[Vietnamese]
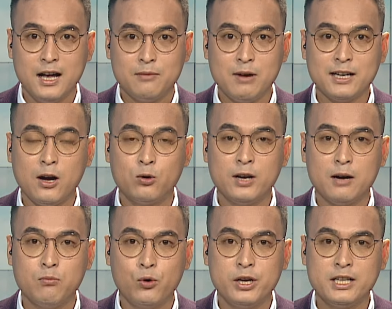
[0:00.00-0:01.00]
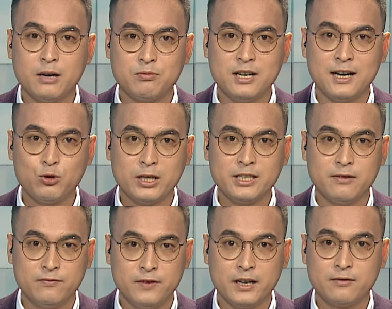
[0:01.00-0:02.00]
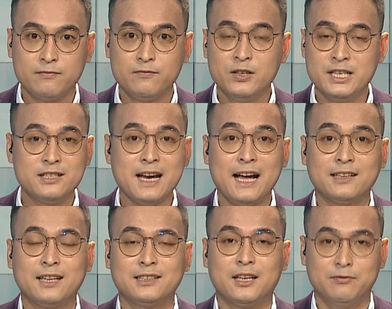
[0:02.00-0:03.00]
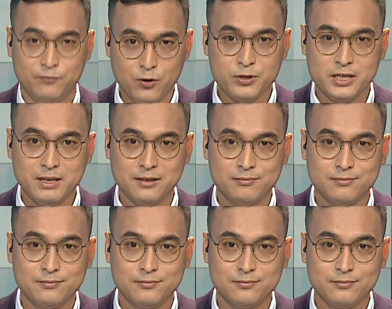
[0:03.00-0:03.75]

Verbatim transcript: Bắt đầu là buổi gặp gỡ doanh nghiệp Việt vừa diễn ra tại thành phố Hồ Chí Minh.